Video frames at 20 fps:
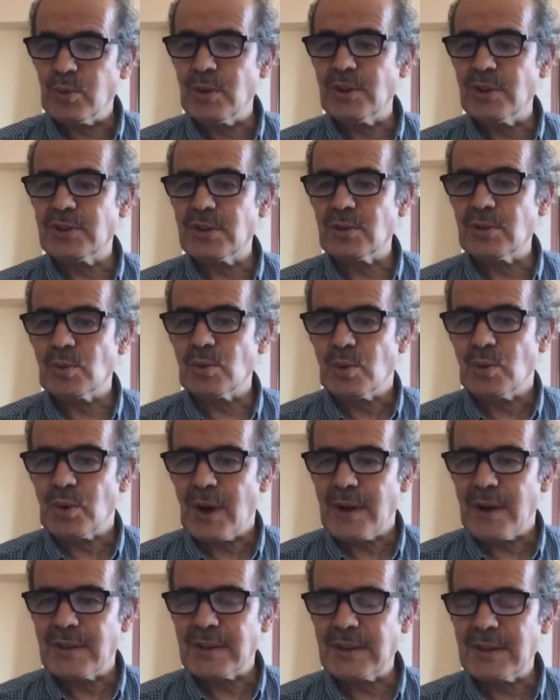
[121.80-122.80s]
için
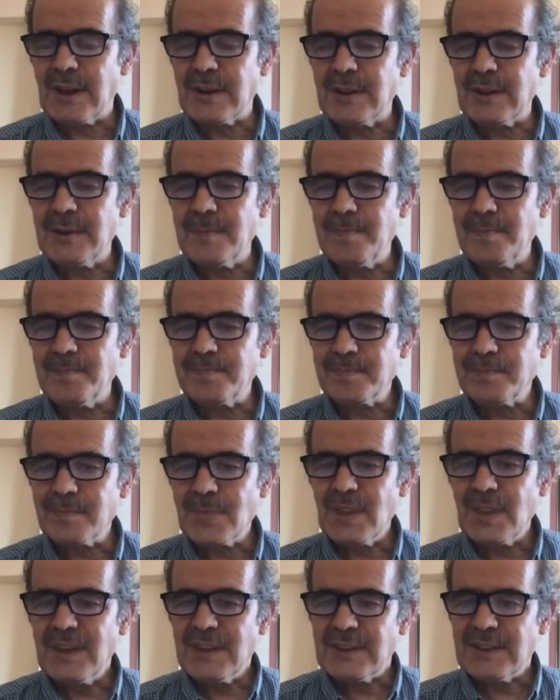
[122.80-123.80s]
Kur'an-ı Kerim
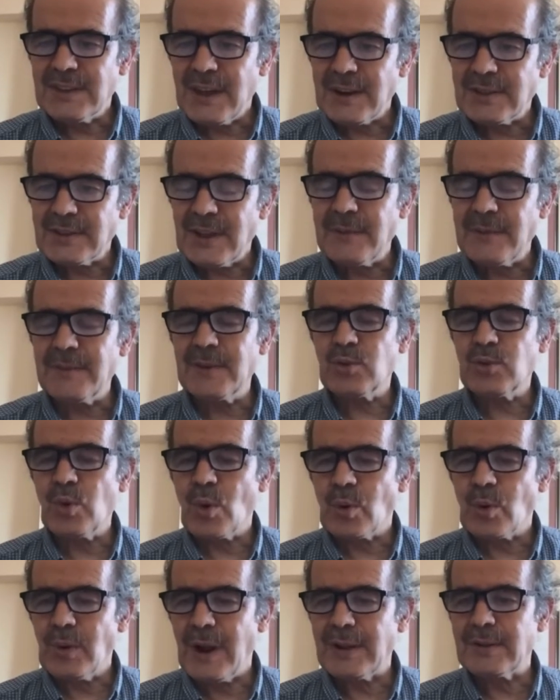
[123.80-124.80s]
yerden ve
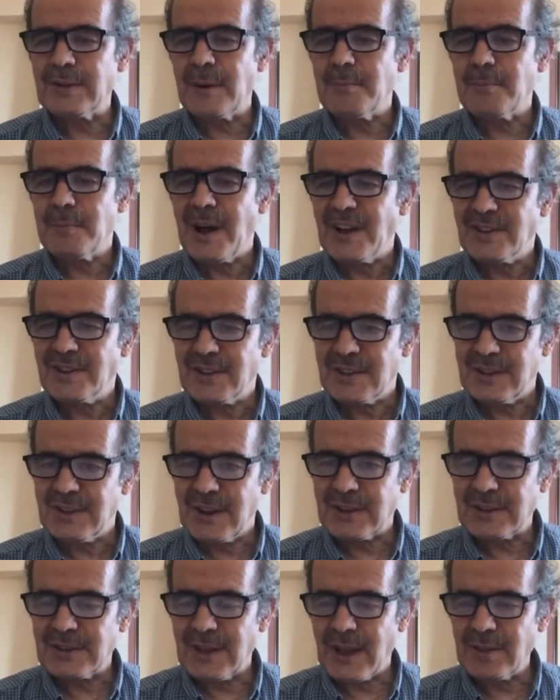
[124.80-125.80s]
göklerden
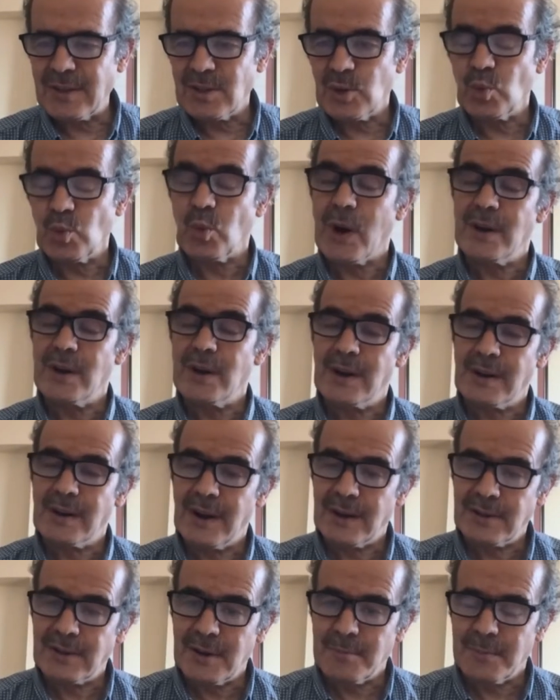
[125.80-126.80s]
bahsederken,
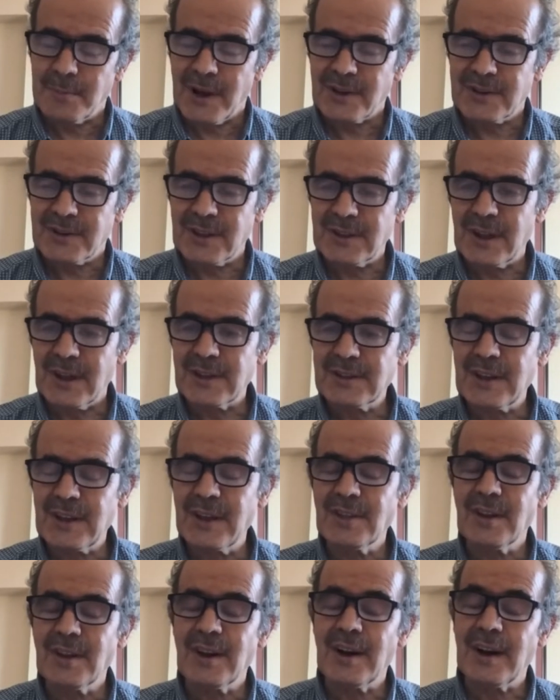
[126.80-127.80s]
varlıklardan
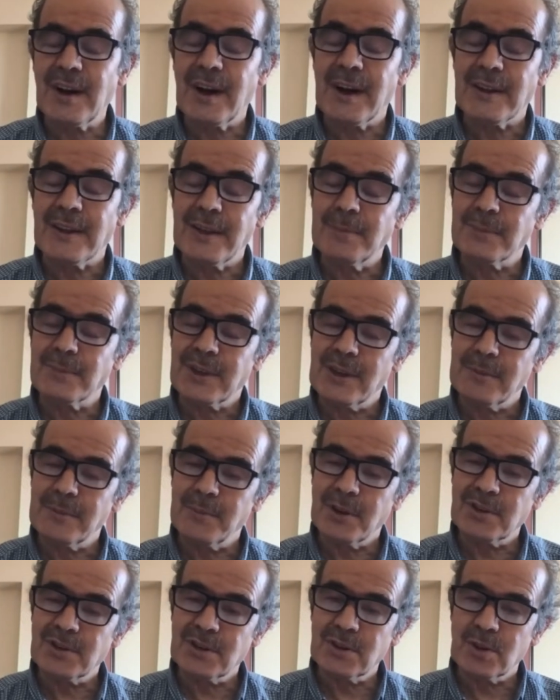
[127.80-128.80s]
bahsederken Adem
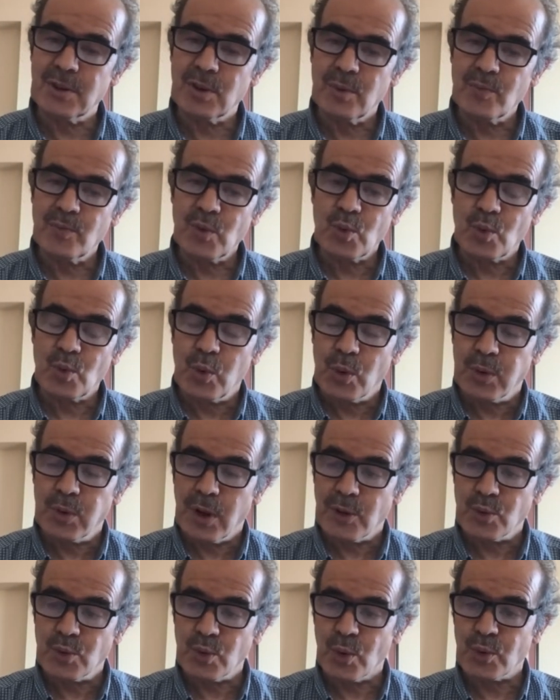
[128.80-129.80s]
kelimesini
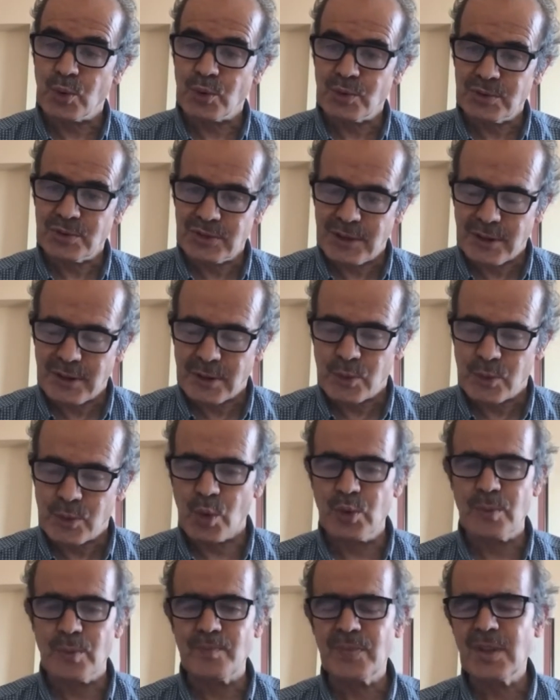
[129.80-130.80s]
kullanıyor,
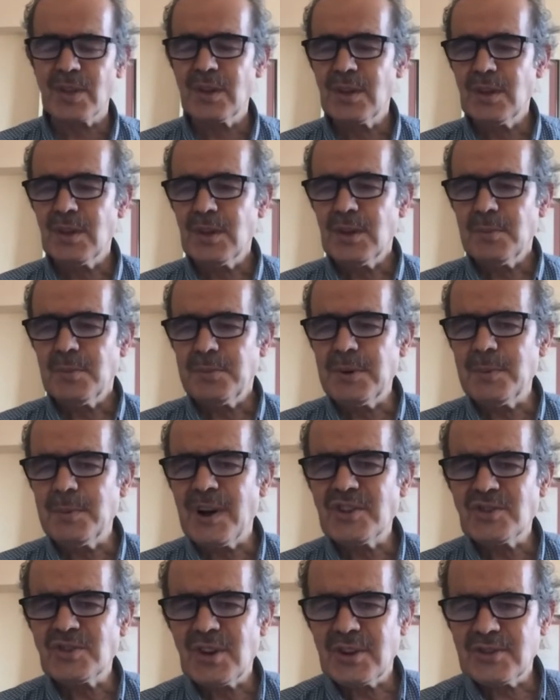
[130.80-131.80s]
deniliyor. Bir
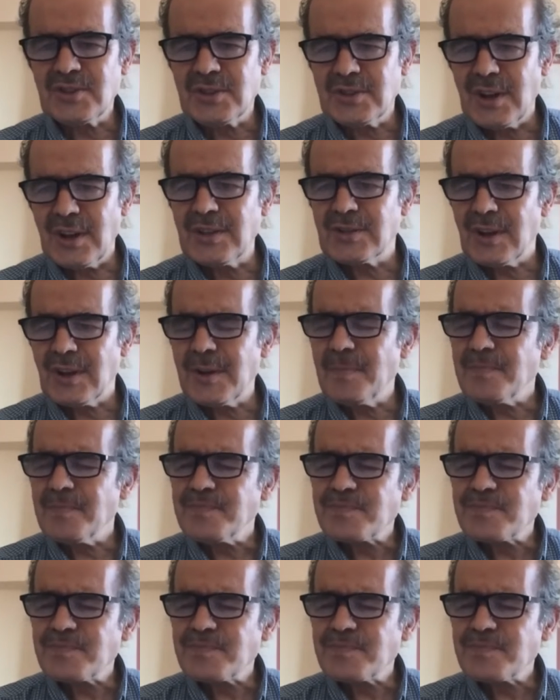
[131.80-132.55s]
başka açıdan da